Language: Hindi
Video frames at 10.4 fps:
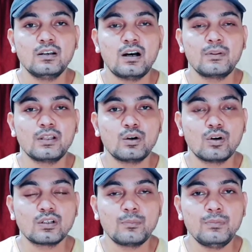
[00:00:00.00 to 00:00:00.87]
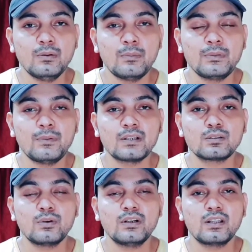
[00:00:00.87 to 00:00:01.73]
आपने देखा होगा जब भी हम अपनी
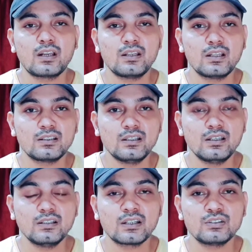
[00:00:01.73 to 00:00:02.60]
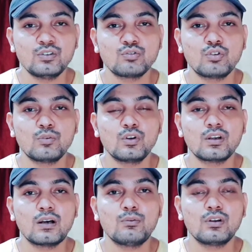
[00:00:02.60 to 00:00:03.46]
पासबुक में एंट्री कराने जाते हैं या किसी और छोटे मोटे
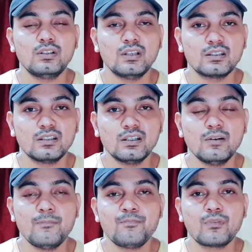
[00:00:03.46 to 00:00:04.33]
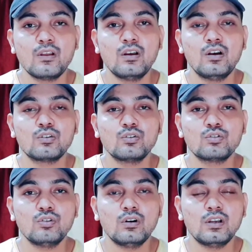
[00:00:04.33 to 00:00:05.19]
कामों के लिए जाते हैं तो
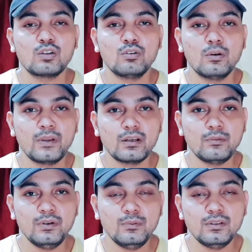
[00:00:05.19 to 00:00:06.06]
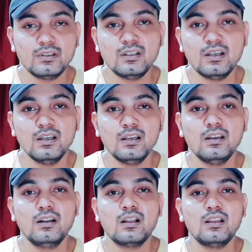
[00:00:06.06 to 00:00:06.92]
दोस्तों या तो हमें बैंक में भीड़ मिलती है
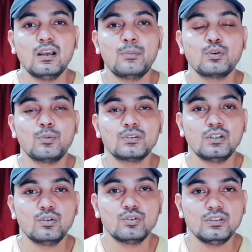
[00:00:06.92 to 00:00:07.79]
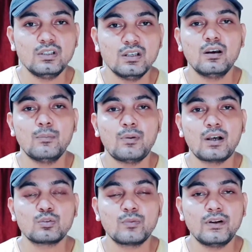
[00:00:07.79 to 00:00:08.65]
या फिर जो मशीनें होती हैं
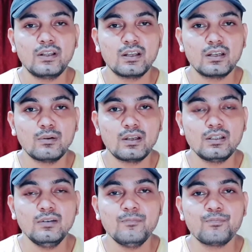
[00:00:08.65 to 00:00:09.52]
पासबुक में एंट्री करने वाली